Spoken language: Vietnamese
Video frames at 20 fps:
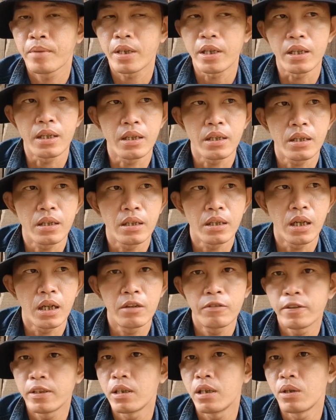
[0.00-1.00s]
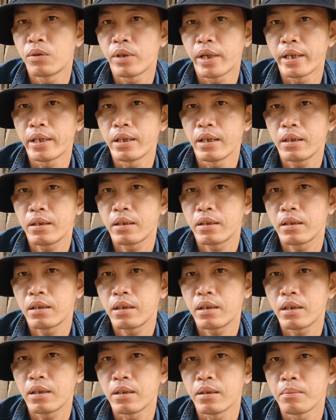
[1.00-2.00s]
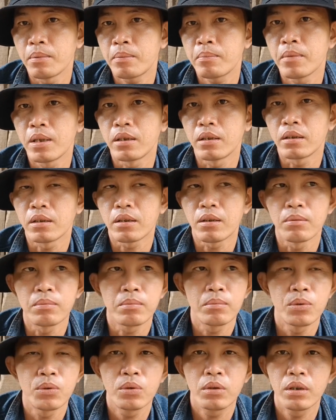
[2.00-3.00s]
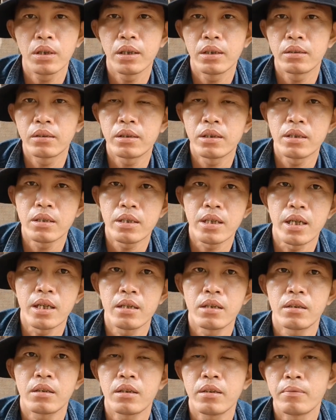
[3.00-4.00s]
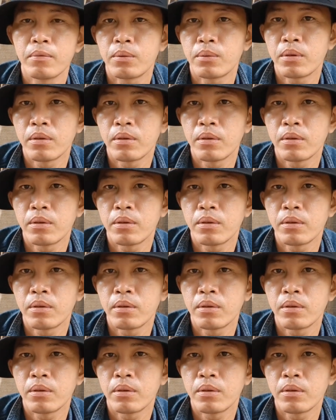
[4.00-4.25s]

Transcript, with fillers: thì ở video này á thì bất bình cũng muốn lên chia sẻ những cái